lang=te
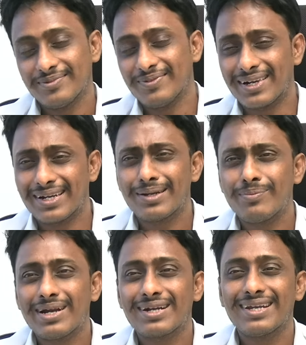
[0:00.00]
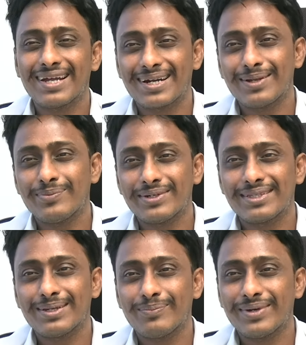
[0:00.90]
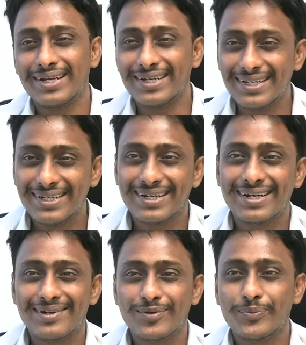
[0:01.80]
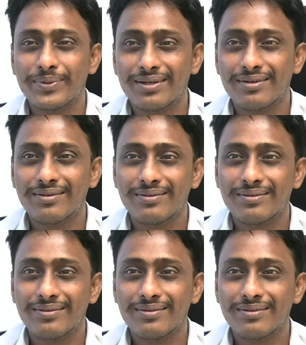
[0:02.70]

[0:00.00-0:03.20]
వన్న మాటలు ఎక్కడ పోతాయమ్మా అన్ని రికార్డు అవన్నీ